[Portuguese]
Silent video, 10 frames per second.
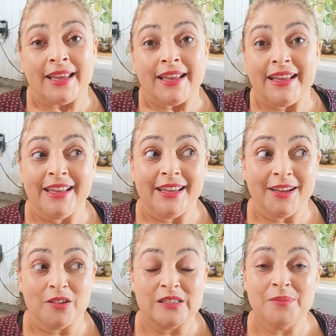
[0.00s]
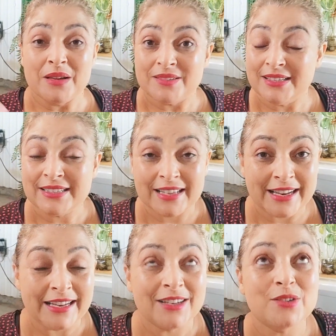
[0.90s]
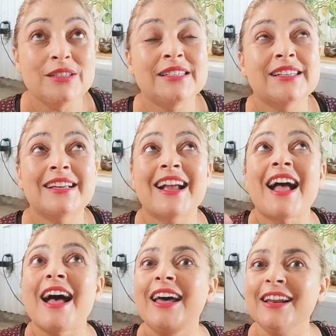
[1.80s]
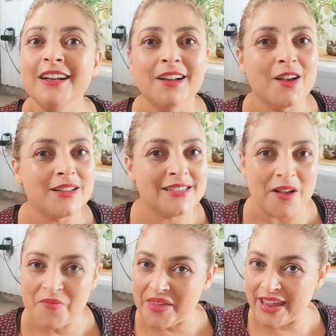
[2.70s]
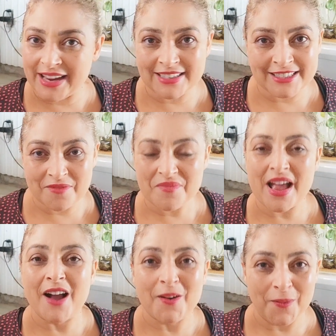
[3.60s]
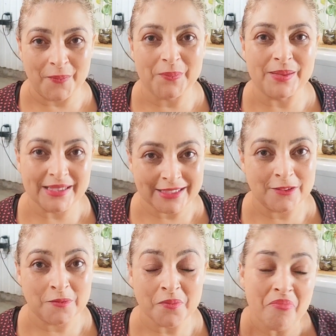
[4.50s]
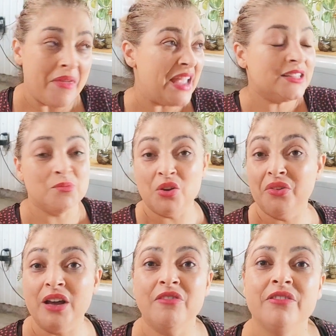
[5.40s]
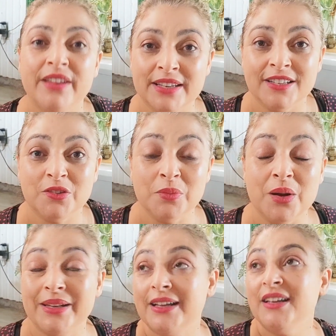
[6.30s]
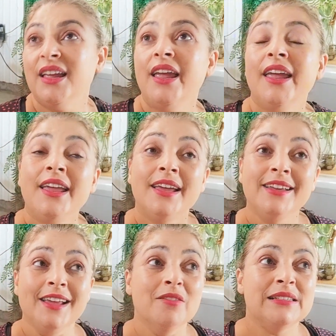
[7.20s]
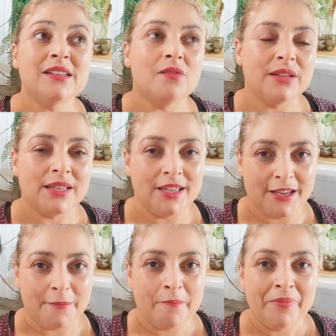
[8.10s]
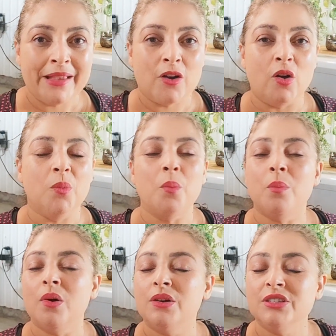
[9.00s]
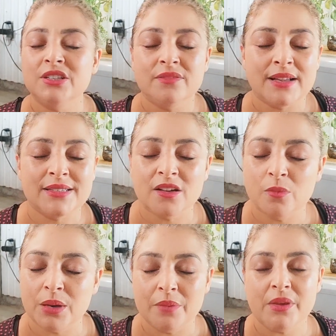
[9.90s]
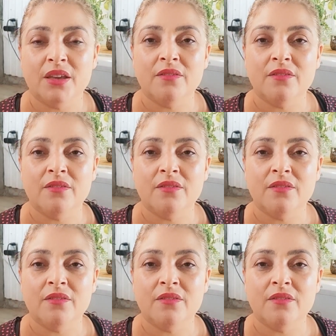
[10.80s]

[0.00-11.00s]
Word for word: E os meus inscritos carinhosamente me acompanham, mesmo eu não inventando moda. E eu estou aqui como motivação para minha